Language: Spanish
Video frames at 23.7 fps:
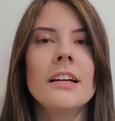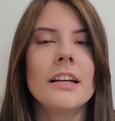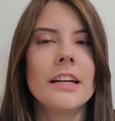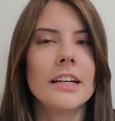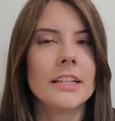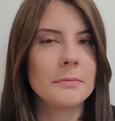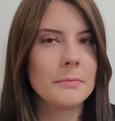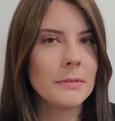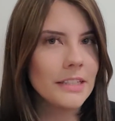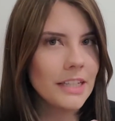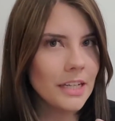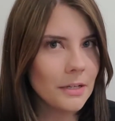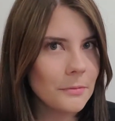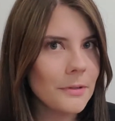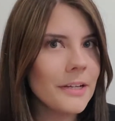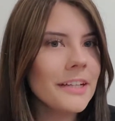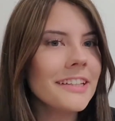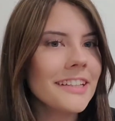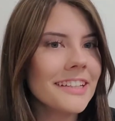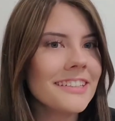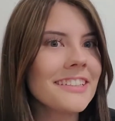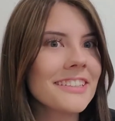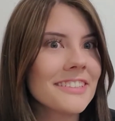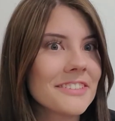Explicamos
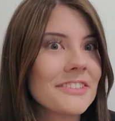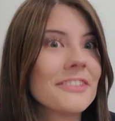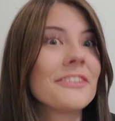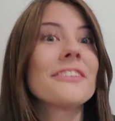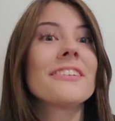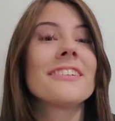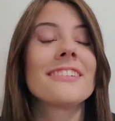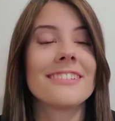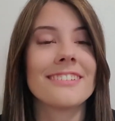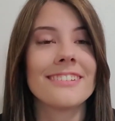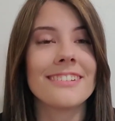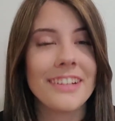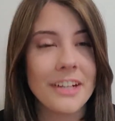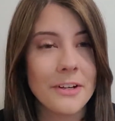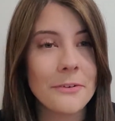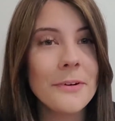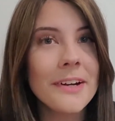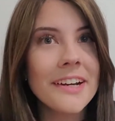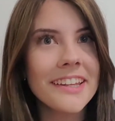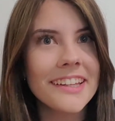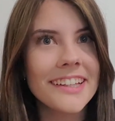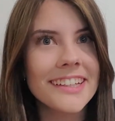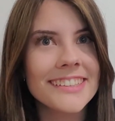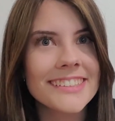esta sección,
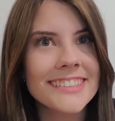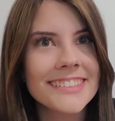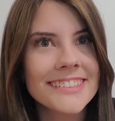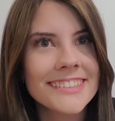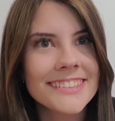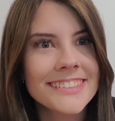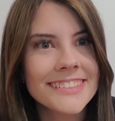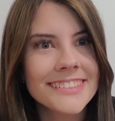¿recuerdas?